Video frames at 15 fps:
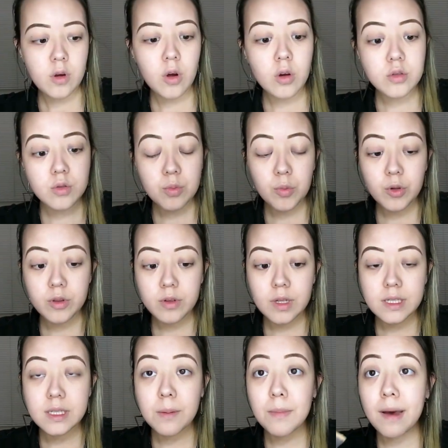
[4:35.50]
Eu gosto muito
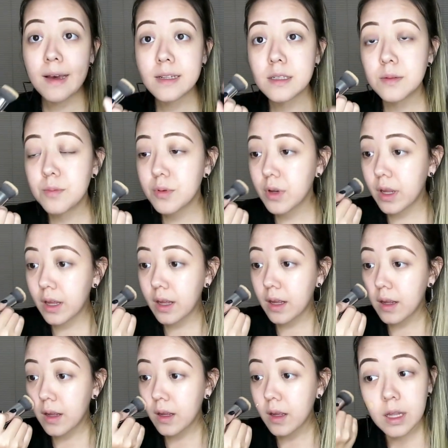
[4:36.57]
dessa base,
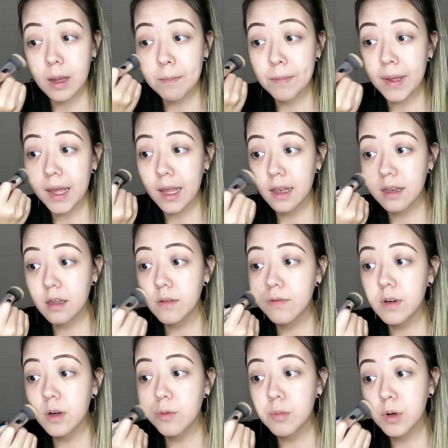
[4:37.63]
porque a pele
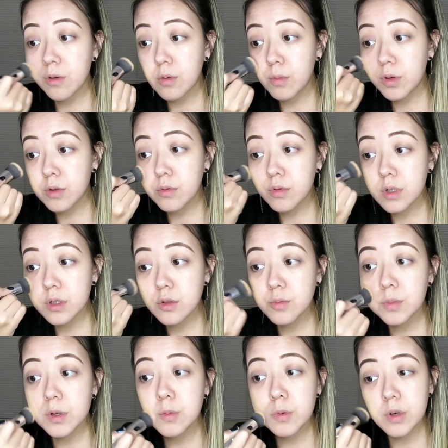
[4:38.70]
fica com uma cobertura
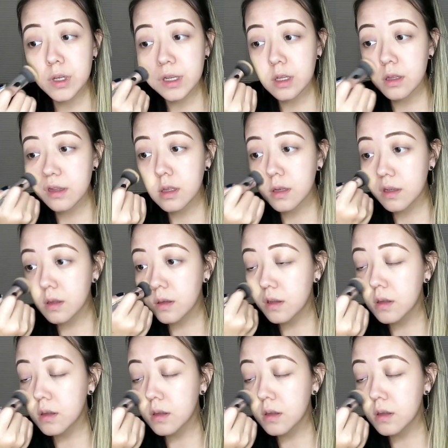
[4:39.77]
super bonita.